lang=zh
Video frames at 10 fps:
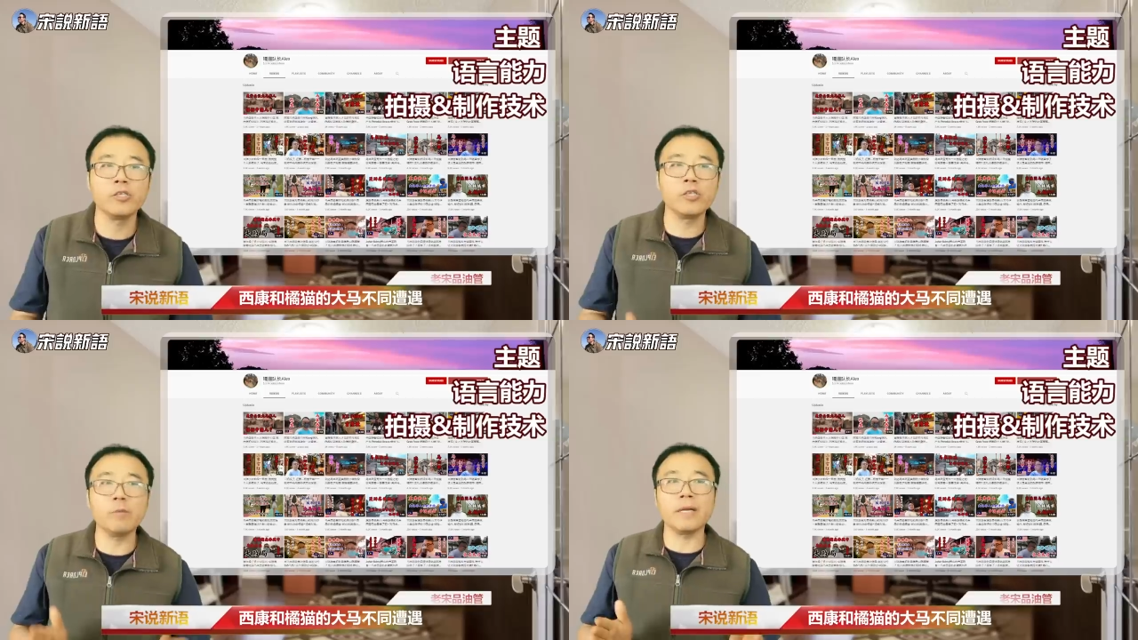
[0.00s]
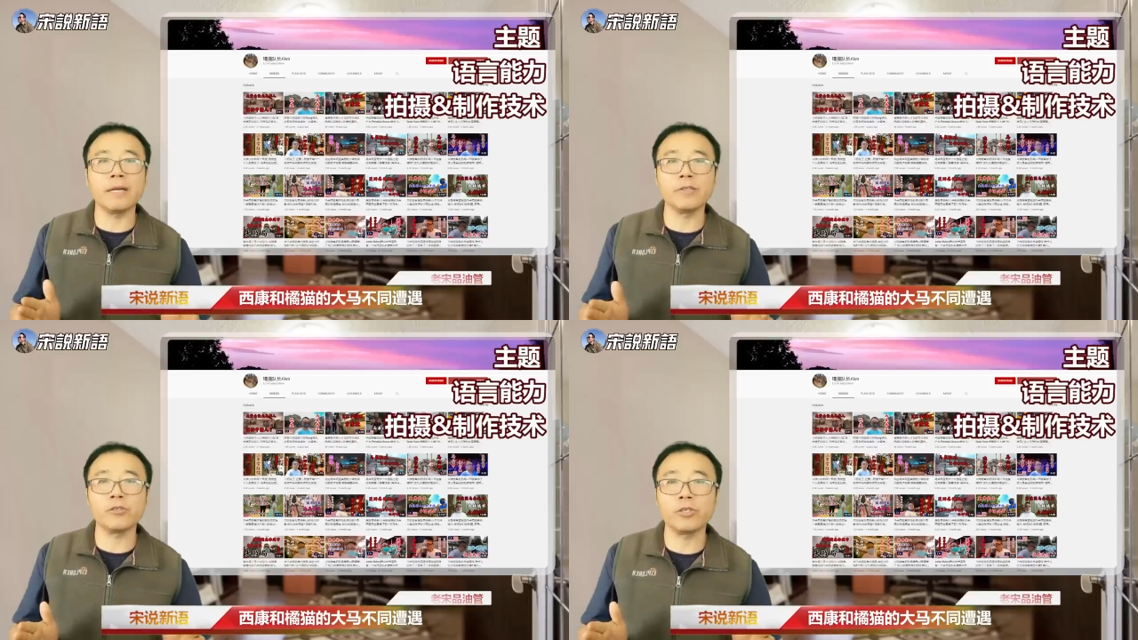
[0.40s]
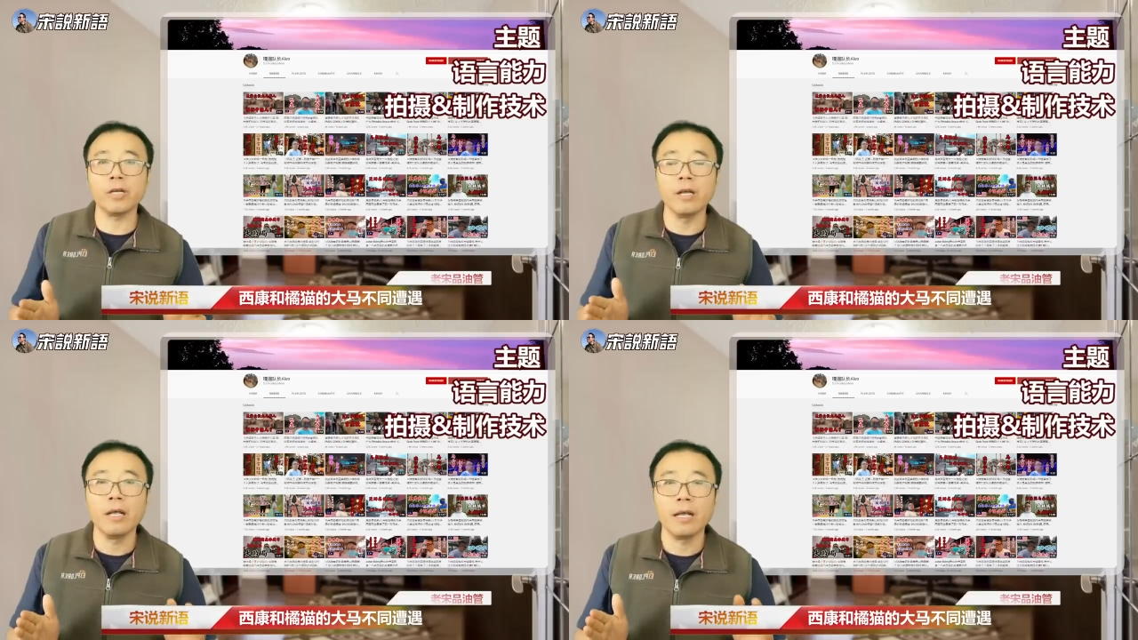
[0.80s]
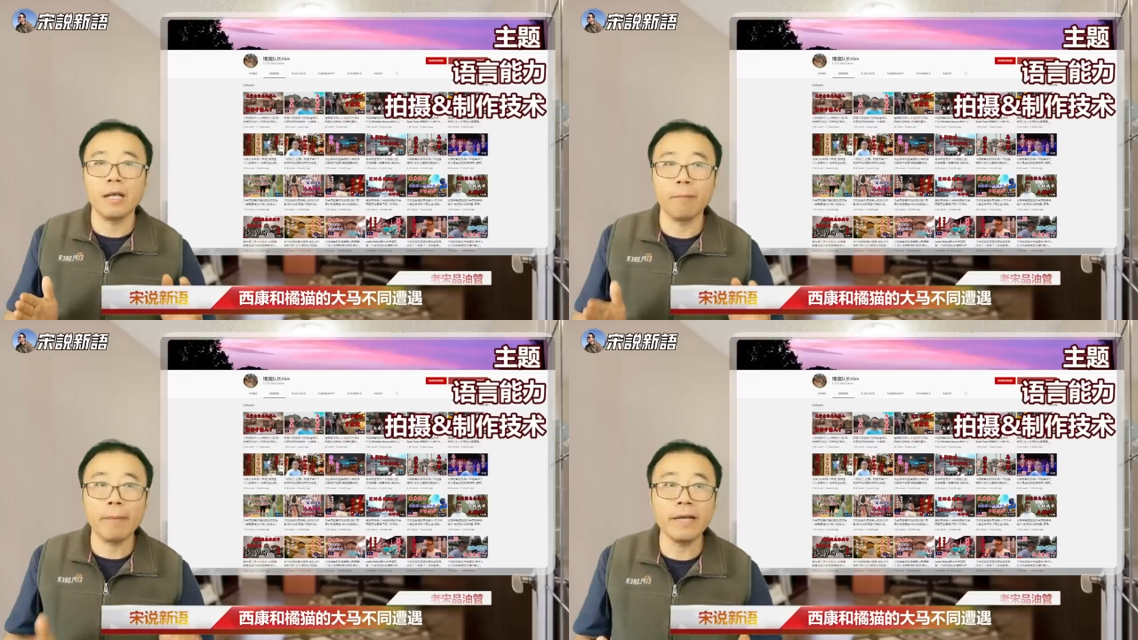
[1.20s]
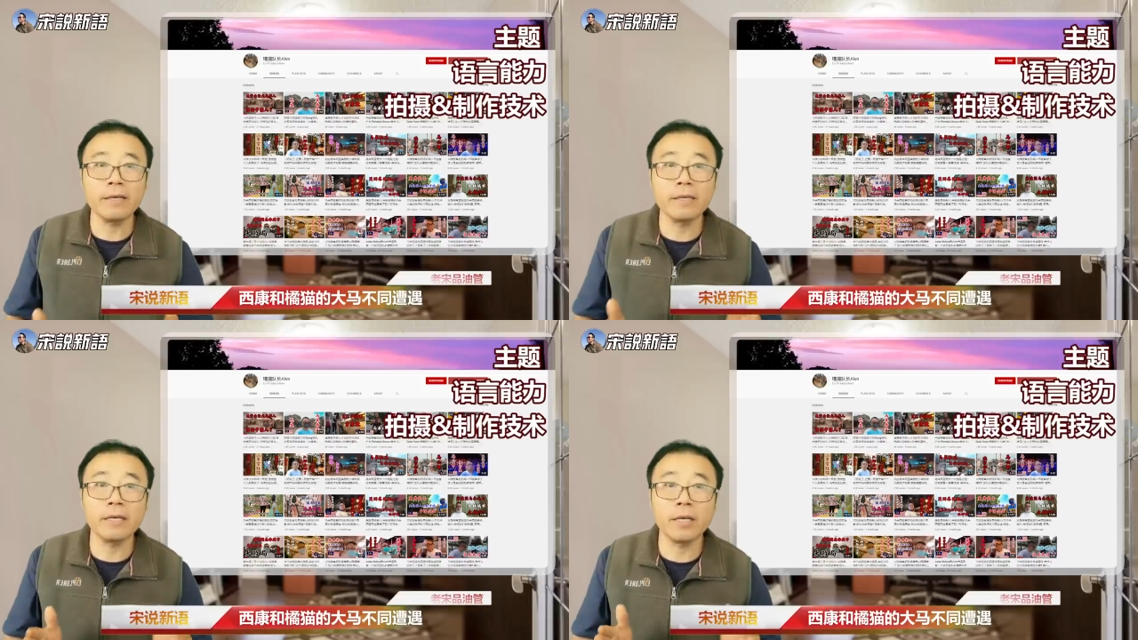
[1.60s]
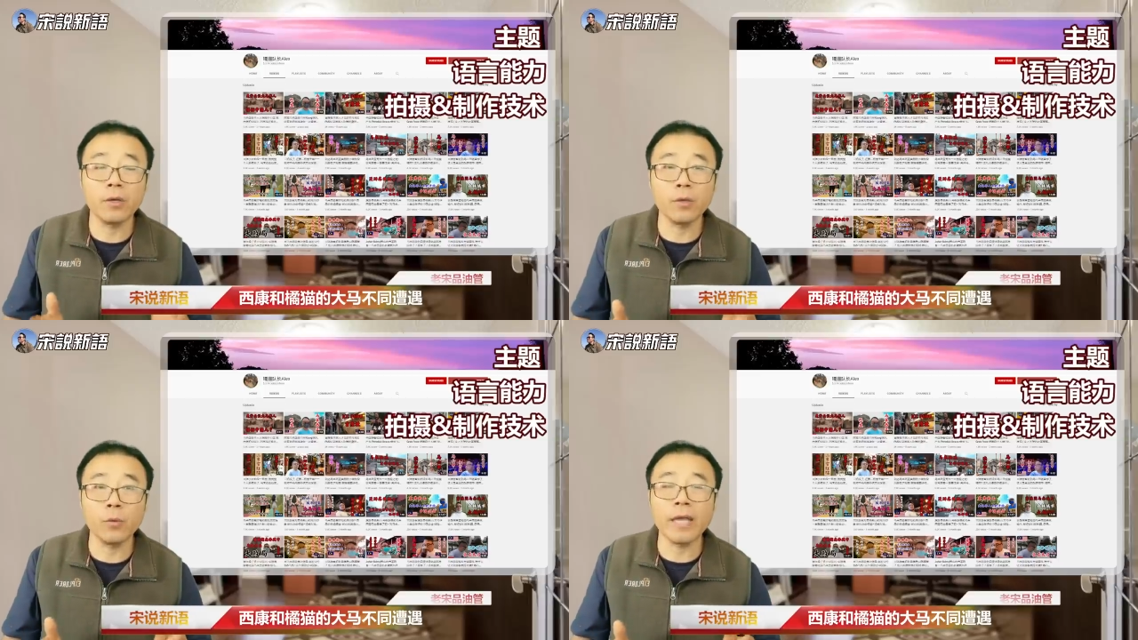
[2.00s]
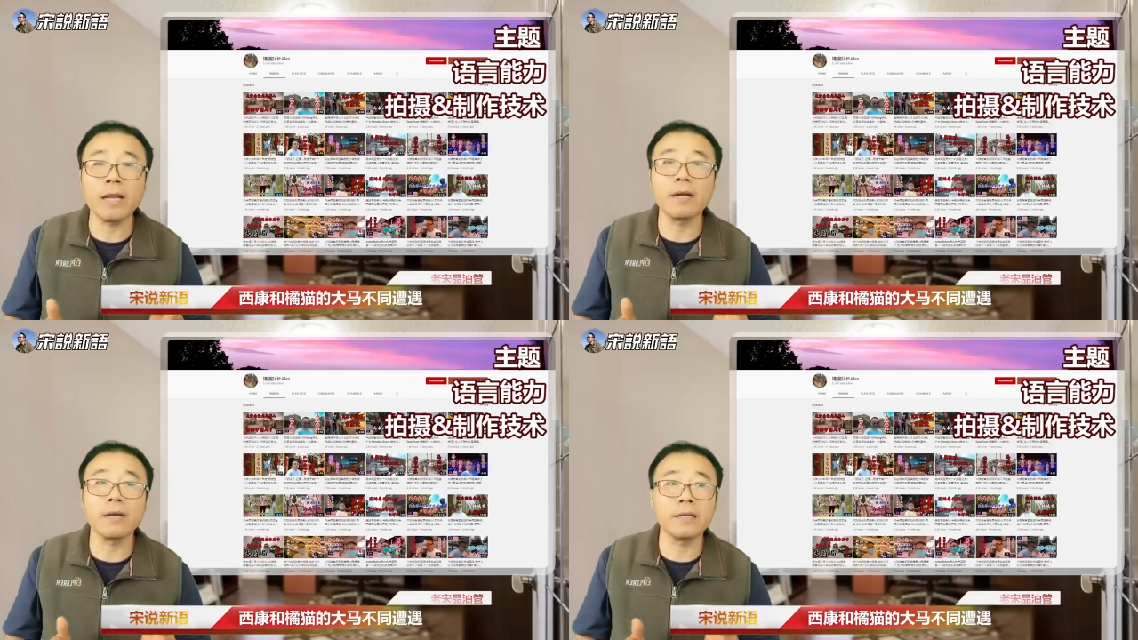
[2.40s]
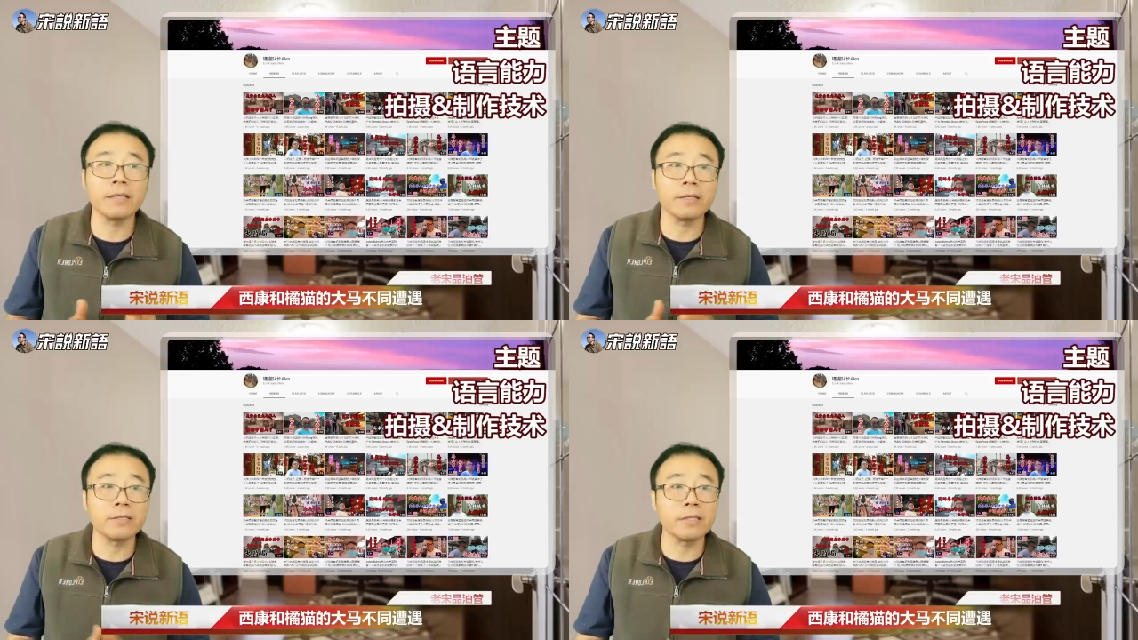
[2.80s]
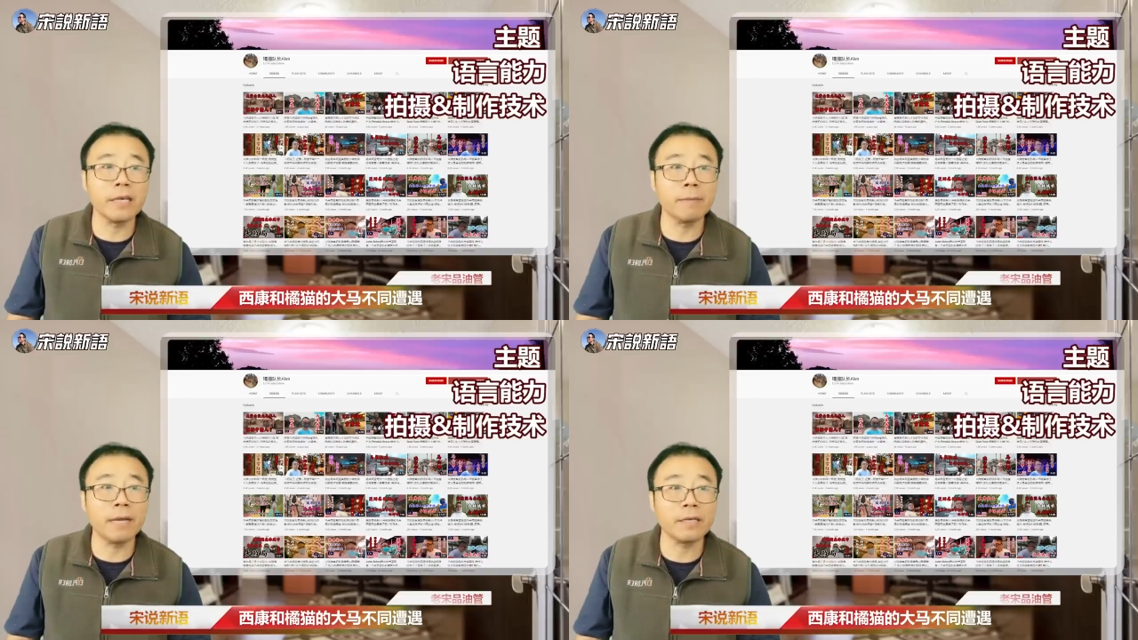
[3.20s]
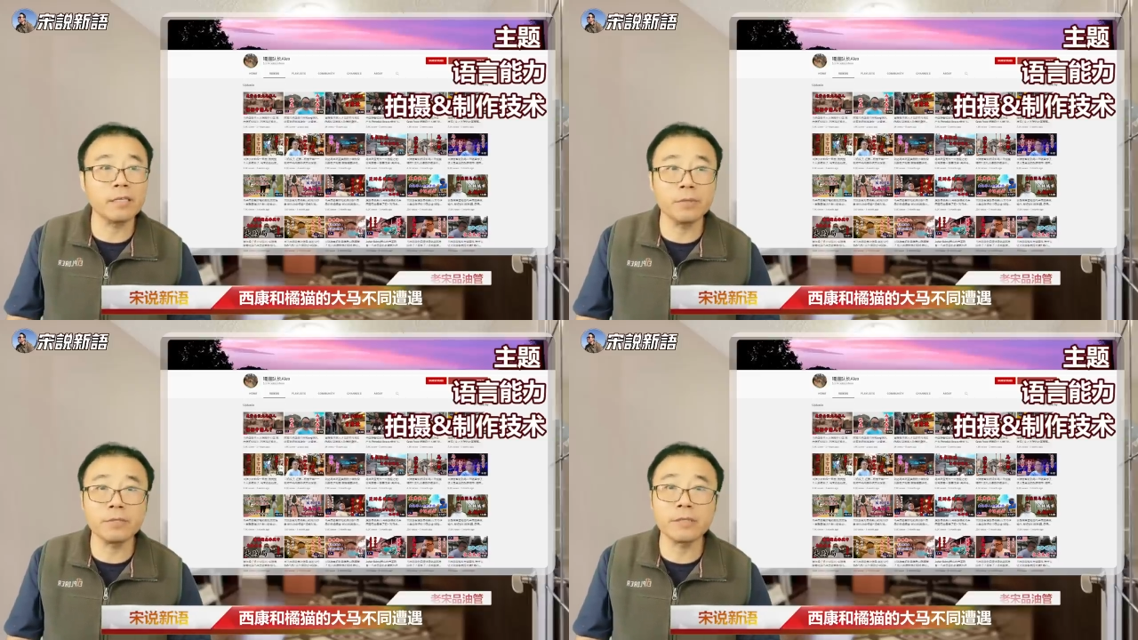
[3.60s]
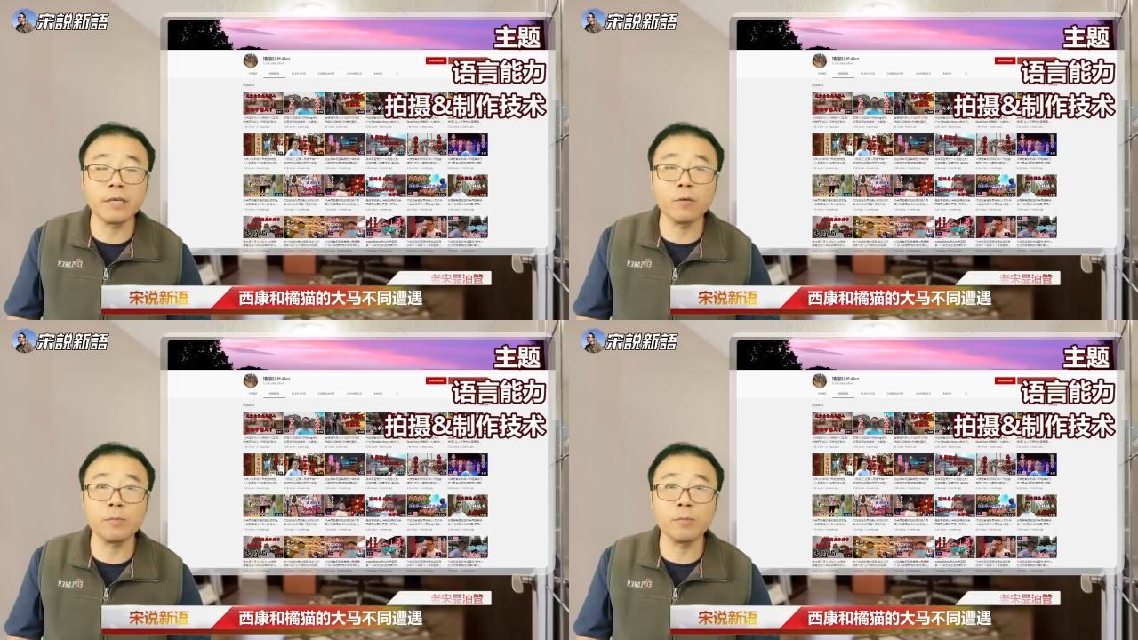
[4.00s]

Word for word: 基本上就是呃拍摄的原样的这个四 K 吧，是不是四 K？